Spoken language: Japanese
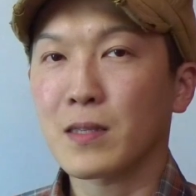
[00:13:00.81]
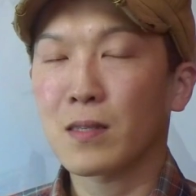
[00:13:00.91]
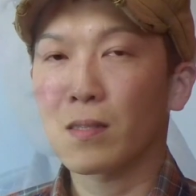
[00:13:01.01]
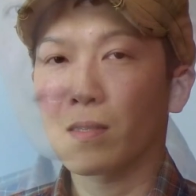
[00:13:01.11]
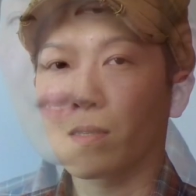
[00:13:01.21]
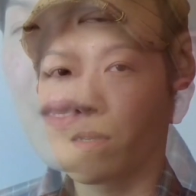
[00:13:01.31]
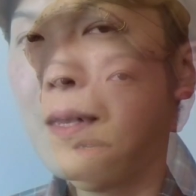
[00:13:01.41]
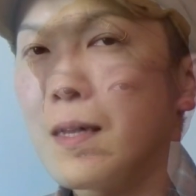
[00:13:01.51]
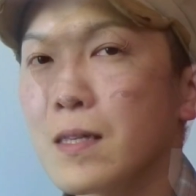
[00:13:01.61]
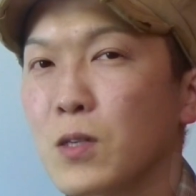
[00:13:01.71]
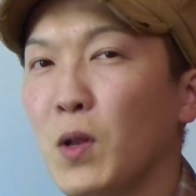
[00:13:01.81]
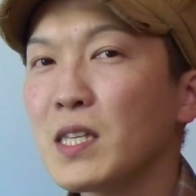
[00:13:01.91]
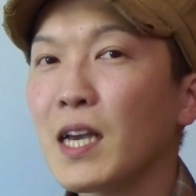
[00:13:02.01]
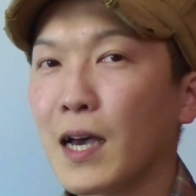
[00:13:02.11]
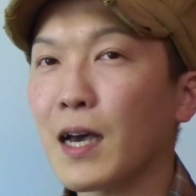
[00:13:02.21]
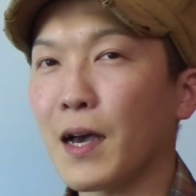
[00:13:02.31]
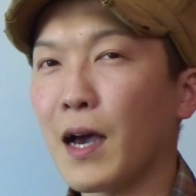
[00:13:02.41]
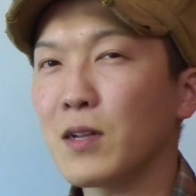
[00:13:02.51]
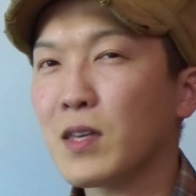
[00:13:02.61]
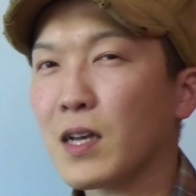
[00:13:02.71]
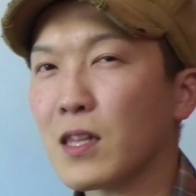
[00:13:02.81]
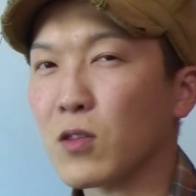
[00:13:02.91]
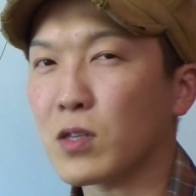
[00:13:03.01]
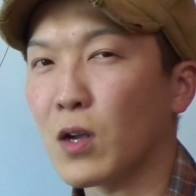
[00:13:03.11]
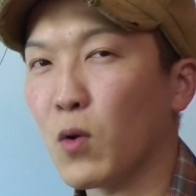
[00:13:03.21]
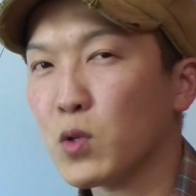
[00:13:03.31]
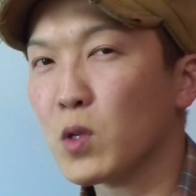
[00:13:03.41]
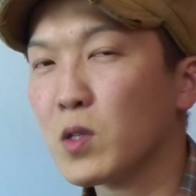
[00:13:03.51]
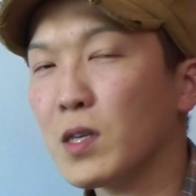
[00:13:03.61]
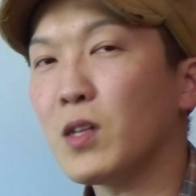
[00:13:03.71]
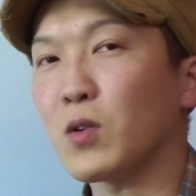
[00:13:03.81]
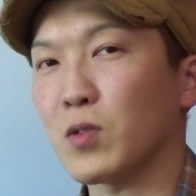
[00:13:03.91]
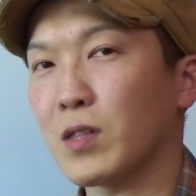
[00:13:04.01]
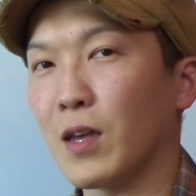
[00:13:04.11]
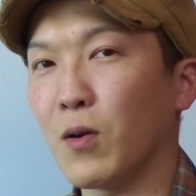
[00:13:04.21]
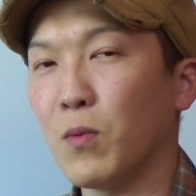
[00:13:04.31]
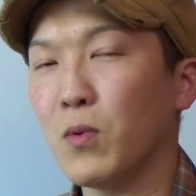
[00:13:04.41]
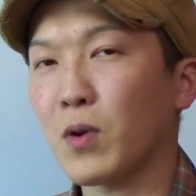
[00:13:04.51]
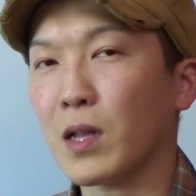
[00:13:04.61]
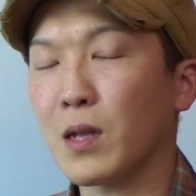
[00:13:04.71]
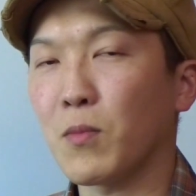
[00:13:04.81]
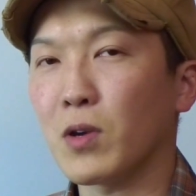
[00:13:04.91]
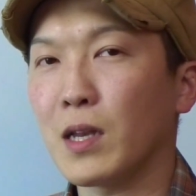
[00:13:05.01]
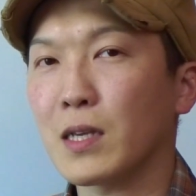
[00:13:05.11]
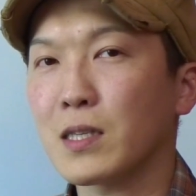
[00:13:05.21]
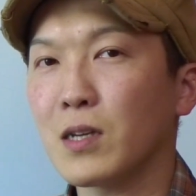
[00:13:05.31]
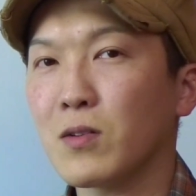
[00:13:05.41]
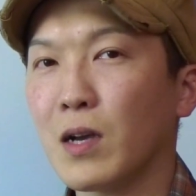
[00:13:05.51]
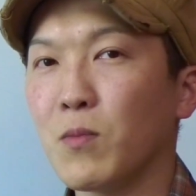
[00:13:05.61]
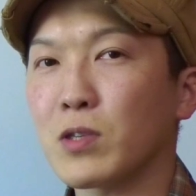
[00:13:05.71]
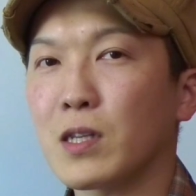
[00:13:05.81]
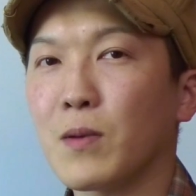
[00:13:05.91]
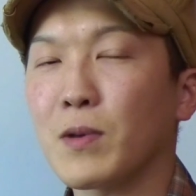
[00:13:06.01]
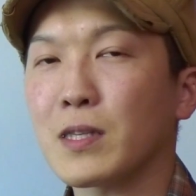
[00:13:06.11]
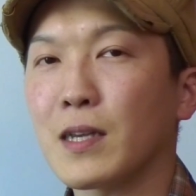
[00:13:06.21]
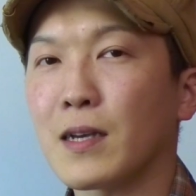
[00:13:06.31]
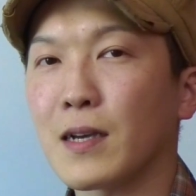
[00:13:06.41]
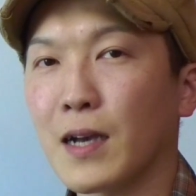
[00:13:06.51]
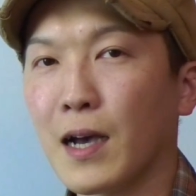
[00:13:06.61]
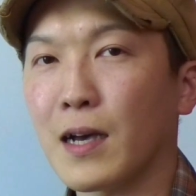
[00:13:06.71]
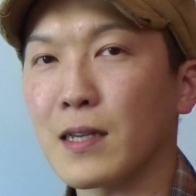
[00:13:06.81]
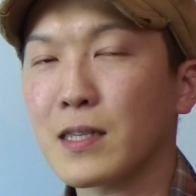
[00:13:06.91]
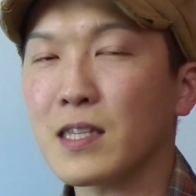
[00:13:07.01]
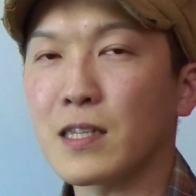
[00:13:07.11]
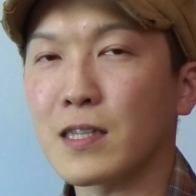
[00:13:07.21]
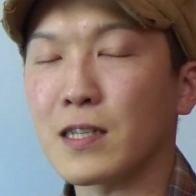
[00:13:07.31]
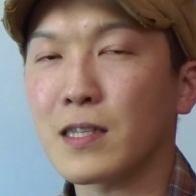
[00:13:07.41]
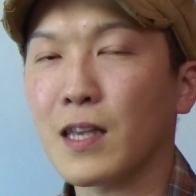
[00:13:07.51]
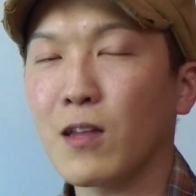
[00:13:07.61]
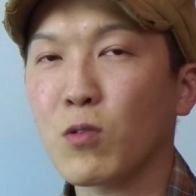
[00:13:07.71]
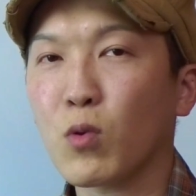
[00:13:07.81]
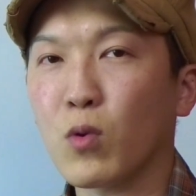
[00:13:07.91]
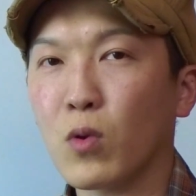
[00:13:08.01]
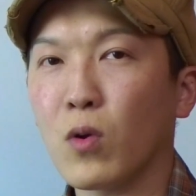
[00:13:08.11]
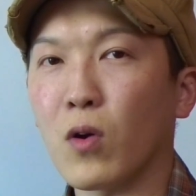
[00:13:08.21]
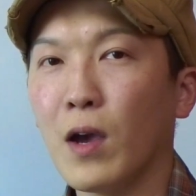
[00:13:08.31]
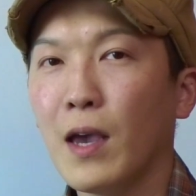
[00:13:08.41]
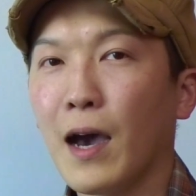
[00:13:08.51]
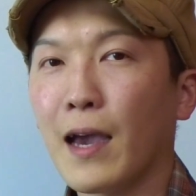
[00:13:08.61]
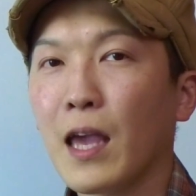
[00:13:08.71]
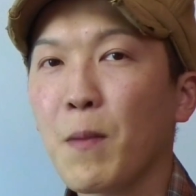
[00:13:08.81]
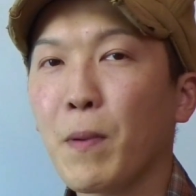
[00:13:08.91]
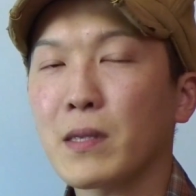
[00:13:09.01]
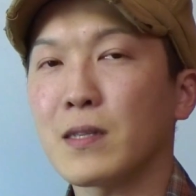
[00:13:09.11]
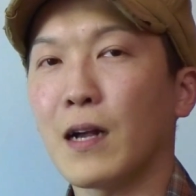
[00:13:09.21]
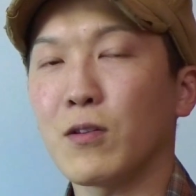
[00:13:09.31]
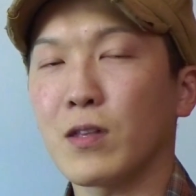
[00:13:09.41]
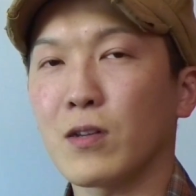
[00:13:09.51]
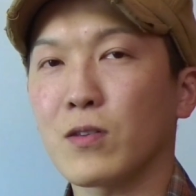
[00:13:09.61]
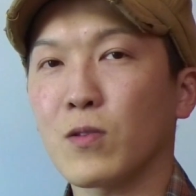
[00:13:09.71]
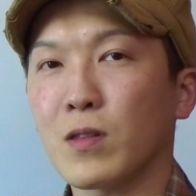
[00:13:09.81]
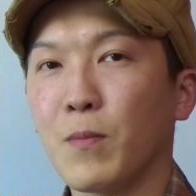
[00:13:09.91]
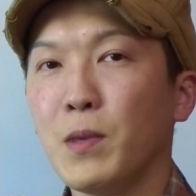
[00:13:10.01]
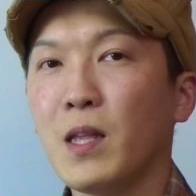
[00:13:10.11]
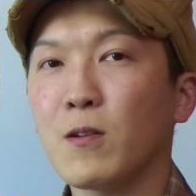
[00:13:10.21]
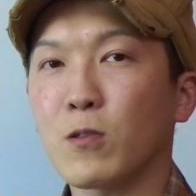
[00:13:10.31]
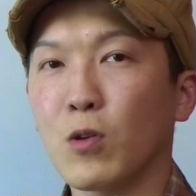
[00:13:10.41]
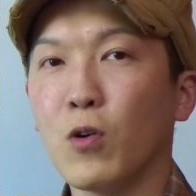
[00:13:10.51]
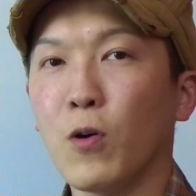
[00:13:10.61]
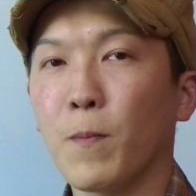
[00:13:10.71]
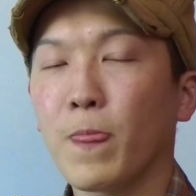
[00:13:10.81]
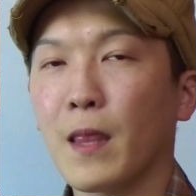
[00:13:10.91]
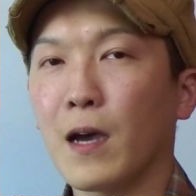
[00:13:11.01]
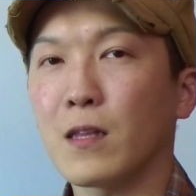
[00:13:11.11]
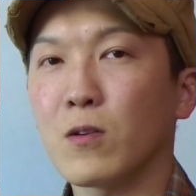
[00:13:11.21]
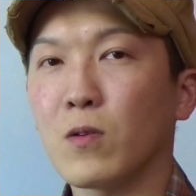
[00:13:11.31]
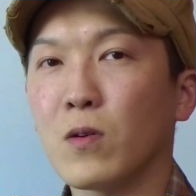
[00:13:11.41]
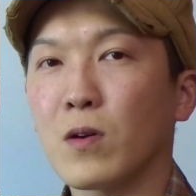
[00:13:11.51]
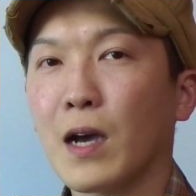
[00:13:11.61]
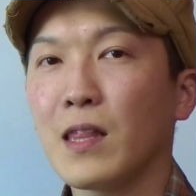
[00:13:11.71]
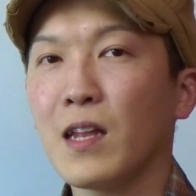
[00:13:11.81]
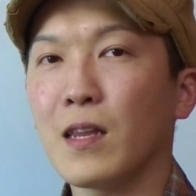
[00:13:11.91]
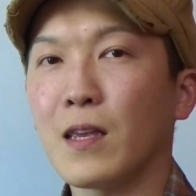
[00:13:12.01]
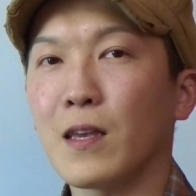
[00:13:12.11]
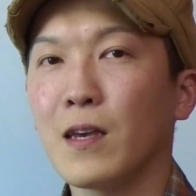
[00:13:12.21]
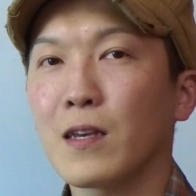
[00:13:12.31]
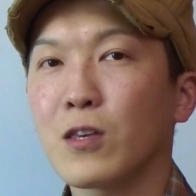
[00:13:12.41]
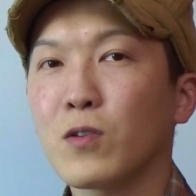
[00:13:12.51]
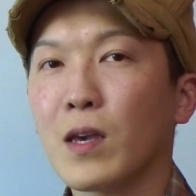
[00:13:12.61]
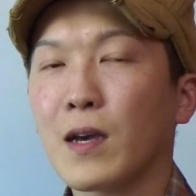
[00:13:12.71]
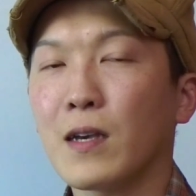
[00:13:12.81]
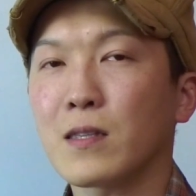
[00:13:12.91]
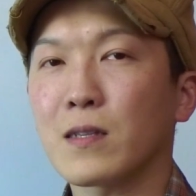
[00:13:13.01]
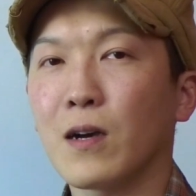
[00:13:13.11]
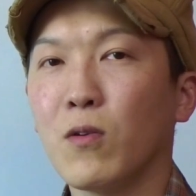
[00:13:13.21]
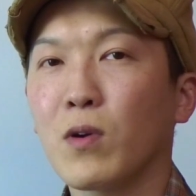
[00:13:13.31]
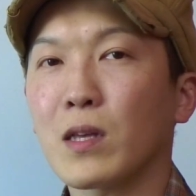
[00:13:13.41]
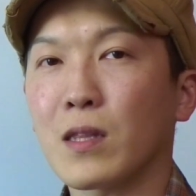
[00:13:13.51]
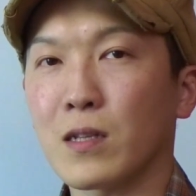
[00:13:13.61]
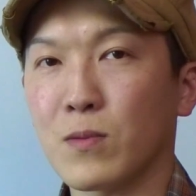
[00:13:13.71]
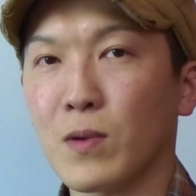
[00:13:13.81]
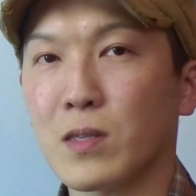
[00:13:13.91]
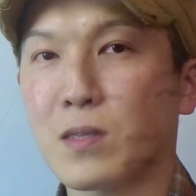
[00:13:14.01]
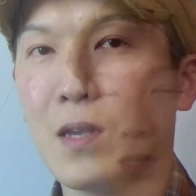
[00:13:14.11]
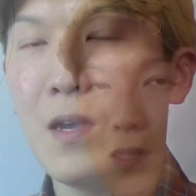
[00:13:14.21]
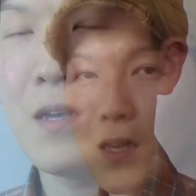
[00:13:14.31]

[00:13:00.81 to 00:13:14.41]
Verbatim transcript: す。それじゃあ歩き方として遅すぎるよって思う方もいらっしゃるかもしれませんが、しかし実際のところ速いペースで歩いてる人って見てるとかなり休憩回数が多かったりします。